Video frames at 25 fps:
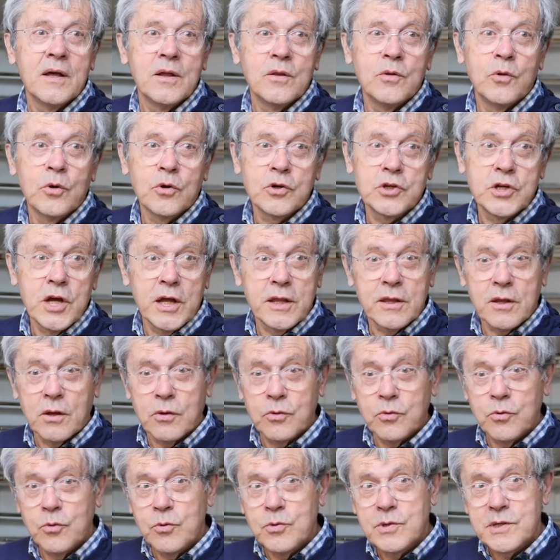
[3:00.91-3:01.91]
Donc j'ai
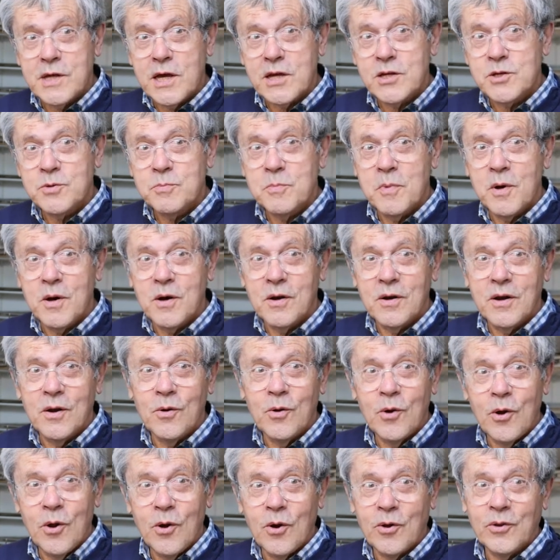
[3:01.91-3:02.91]
attendu sagement
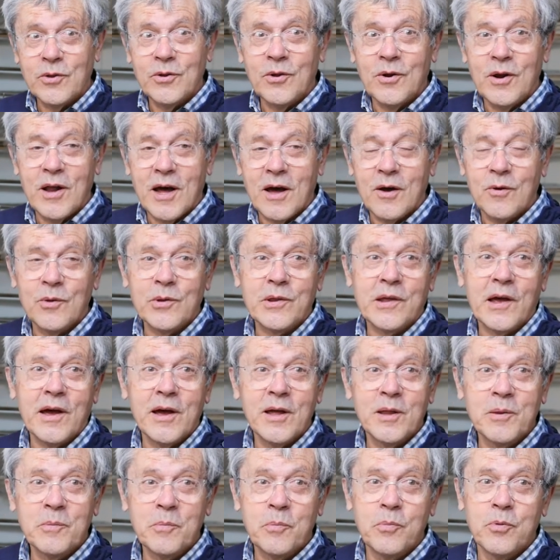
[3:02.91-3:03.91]
l'heure de la
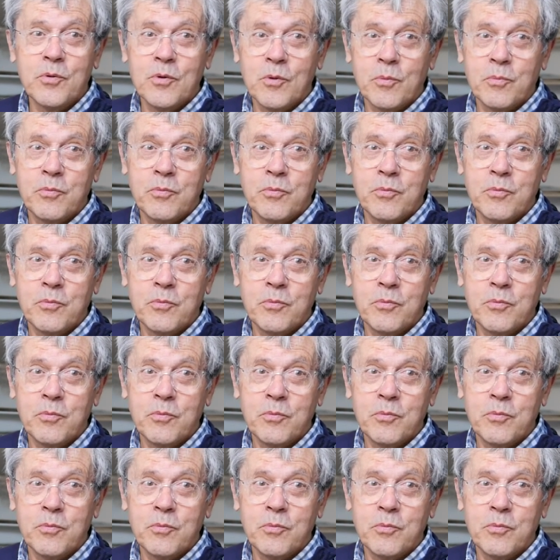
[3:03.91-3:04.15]
retraite pour